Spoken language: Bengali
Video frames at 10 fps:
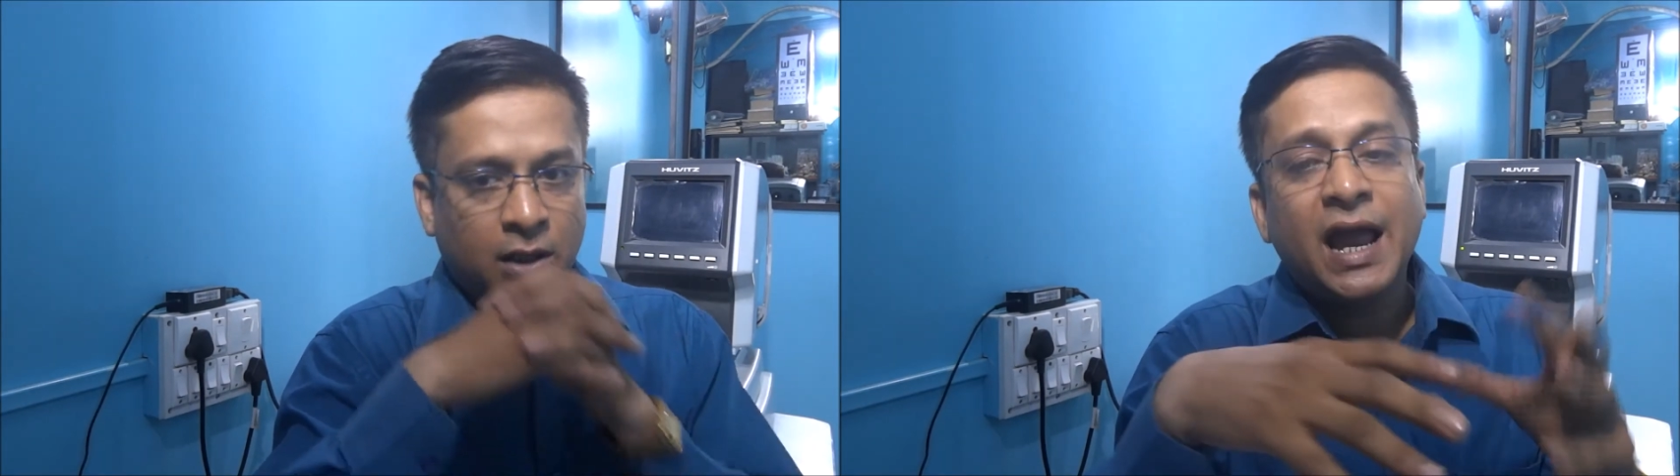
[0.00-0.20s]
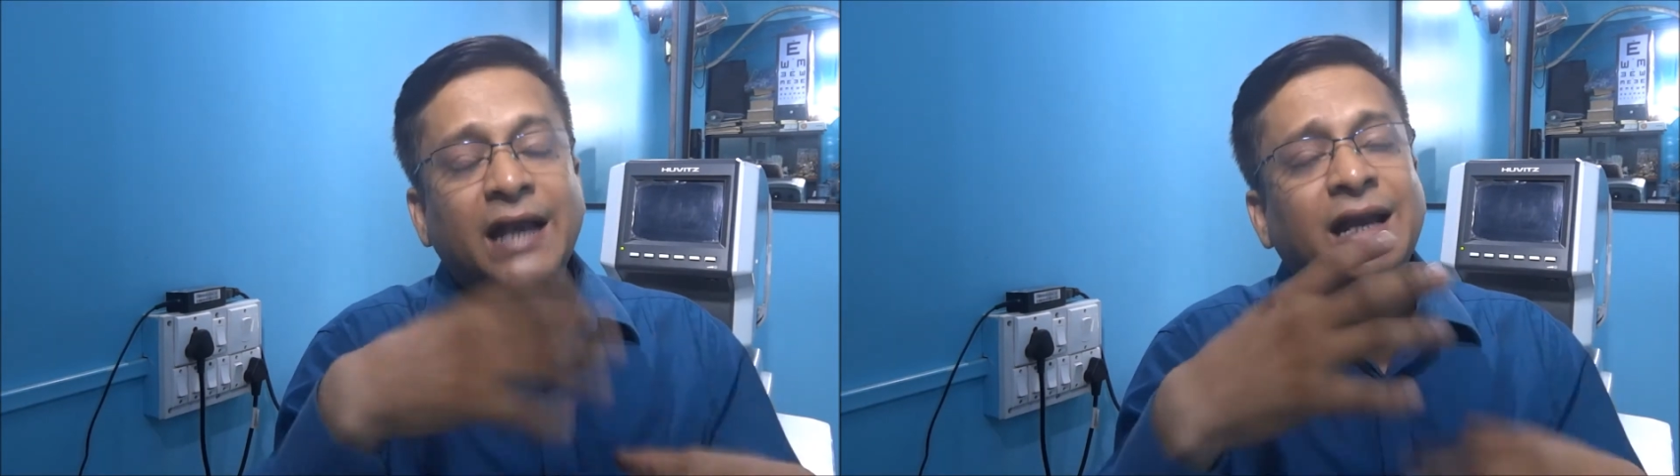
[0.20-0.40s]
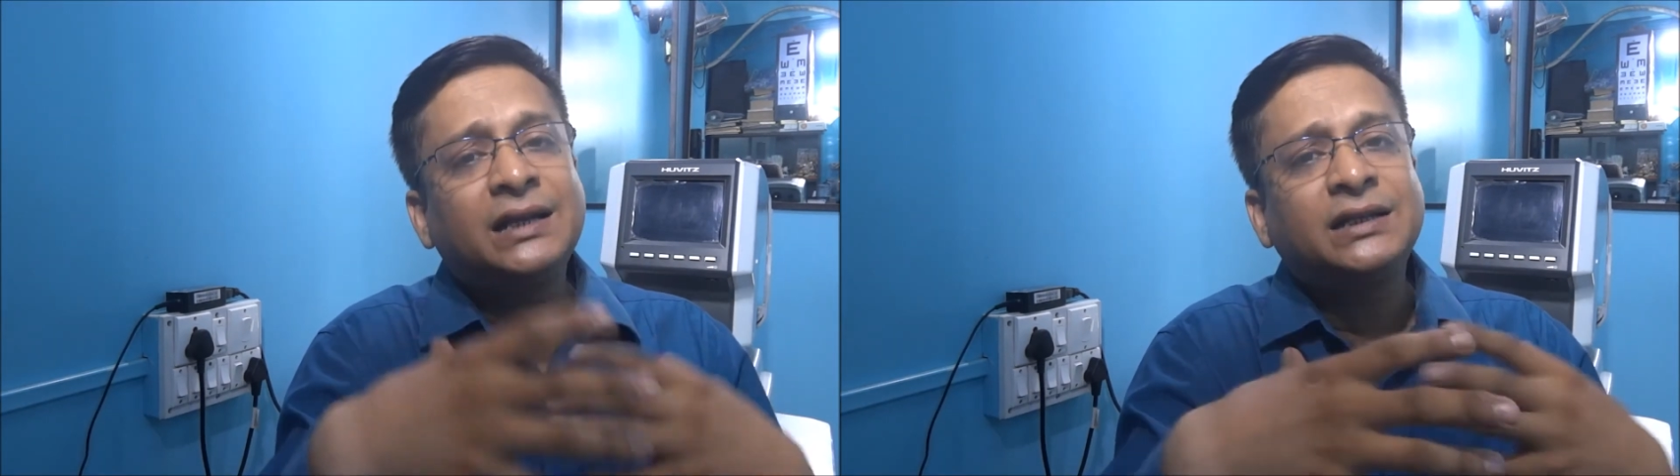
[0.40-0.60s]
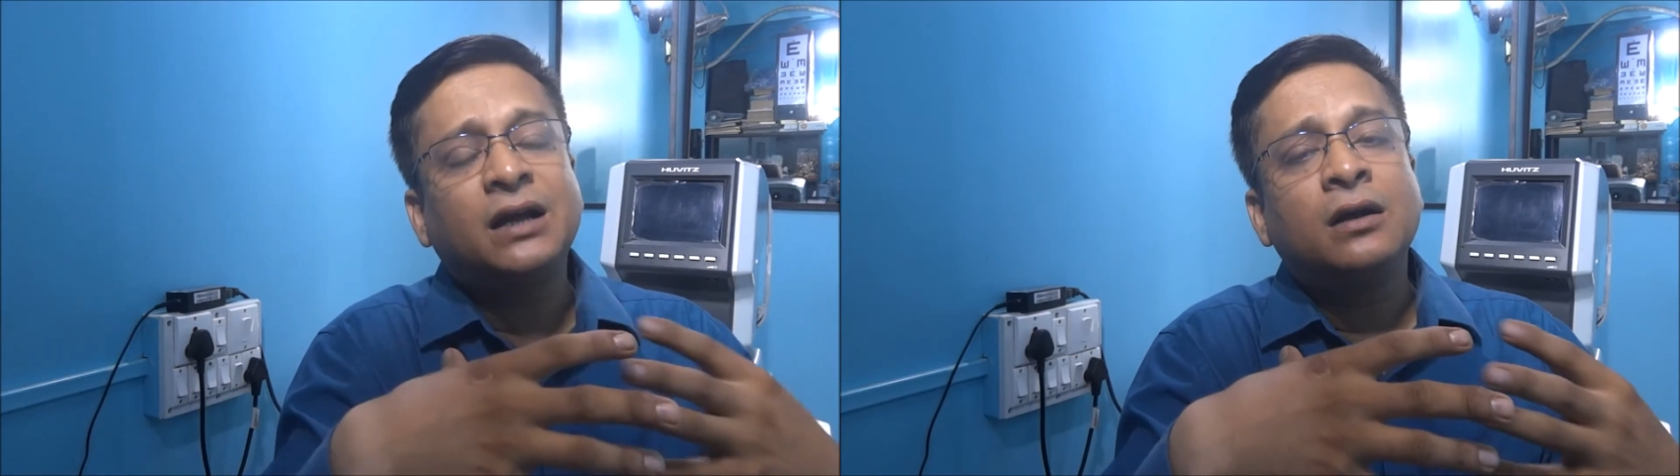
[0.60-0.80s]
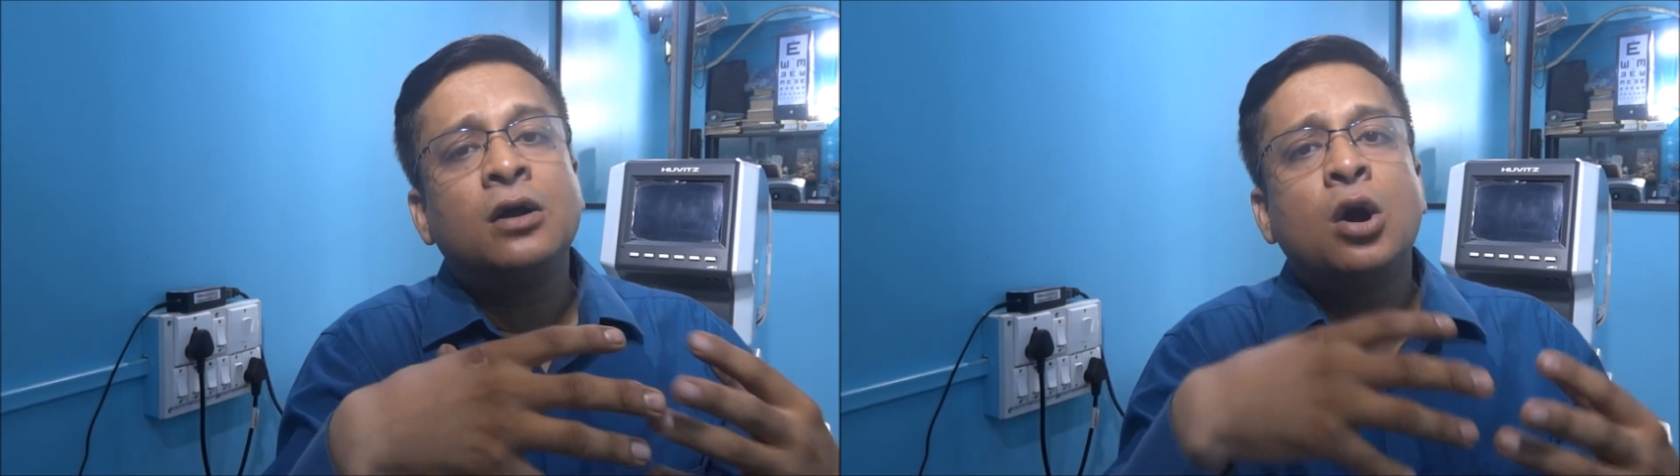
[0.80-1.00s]
এটা একটা
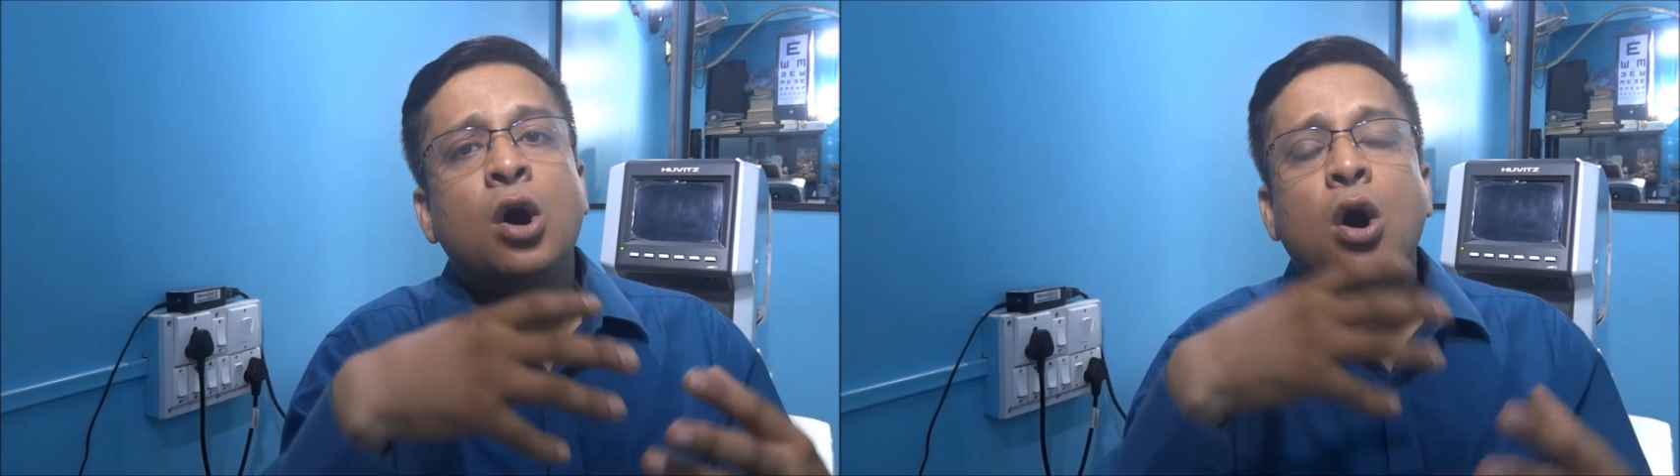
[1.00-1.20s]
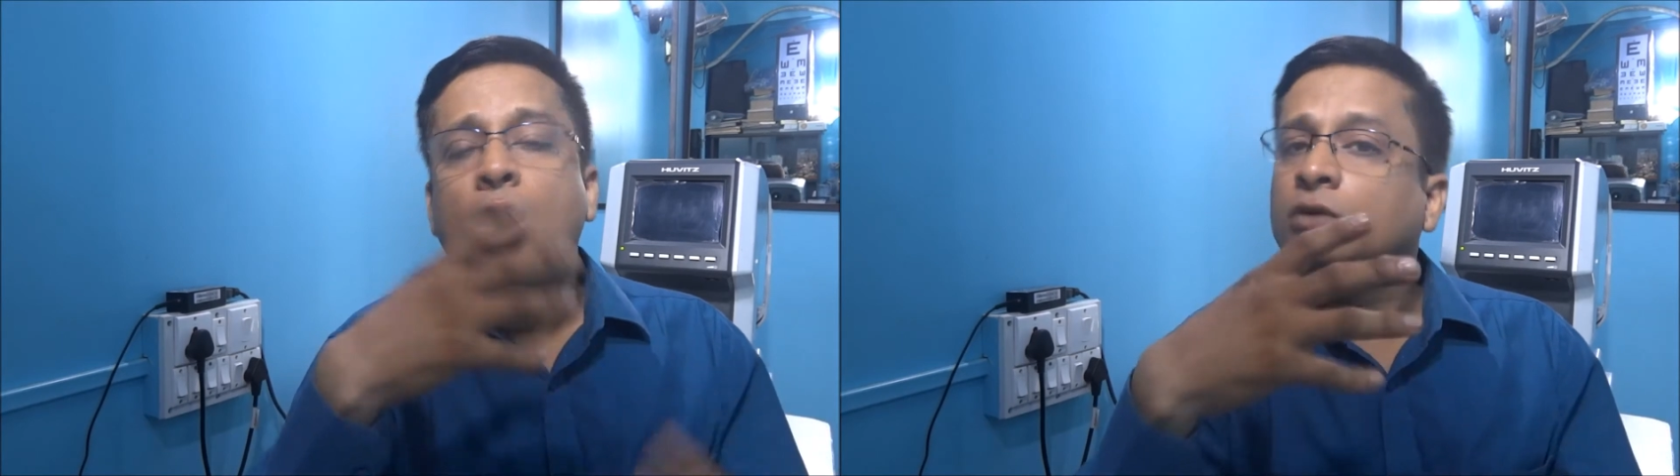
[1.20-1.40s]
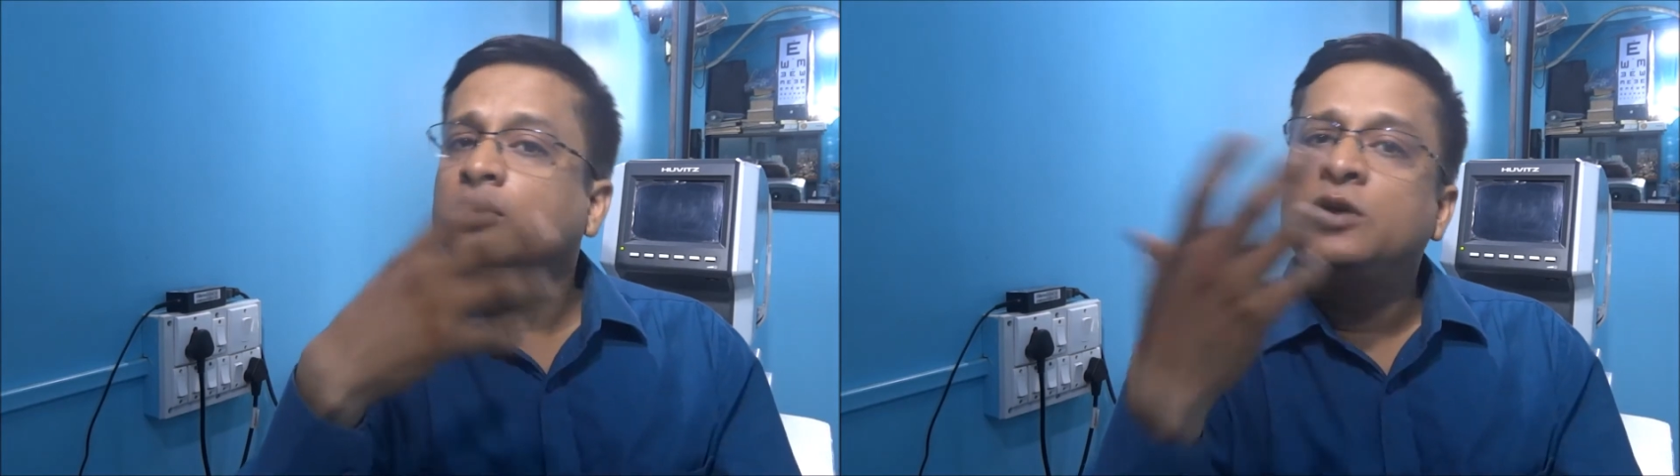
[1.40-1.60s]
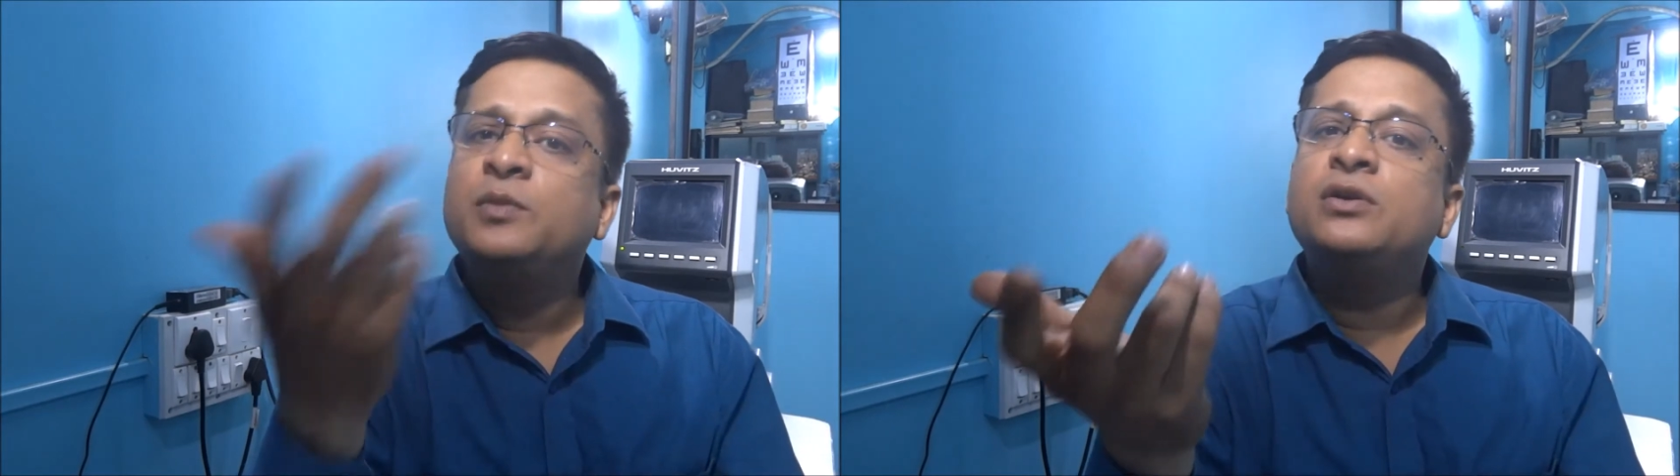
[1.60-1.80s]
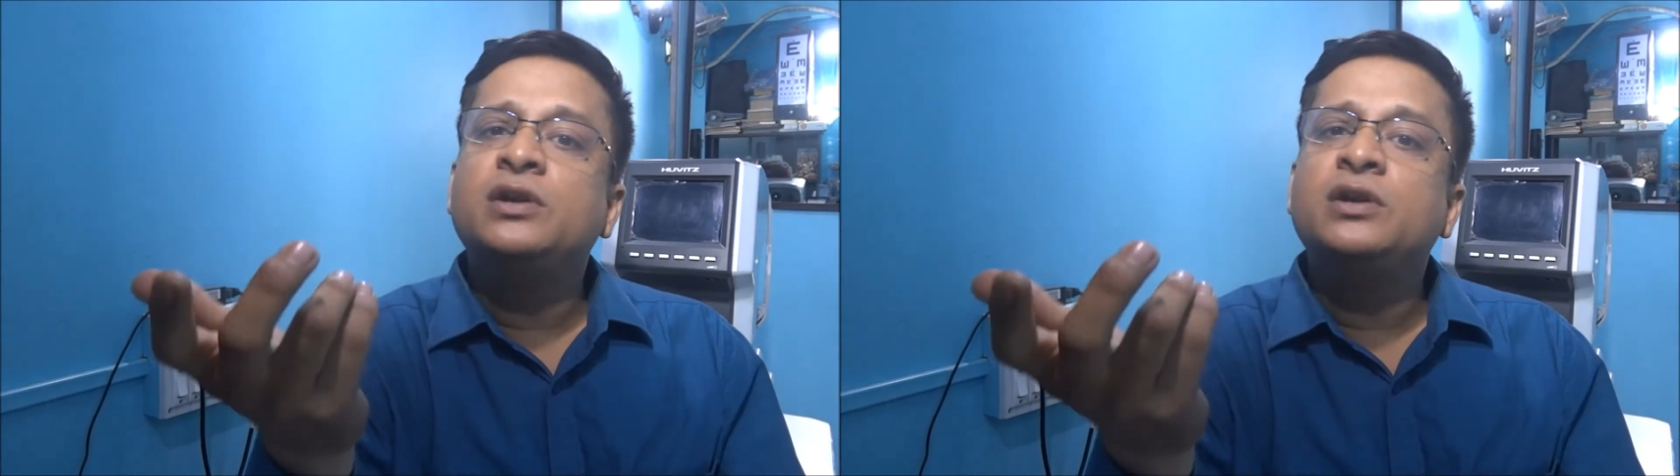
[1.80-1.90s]
অটোইমিউন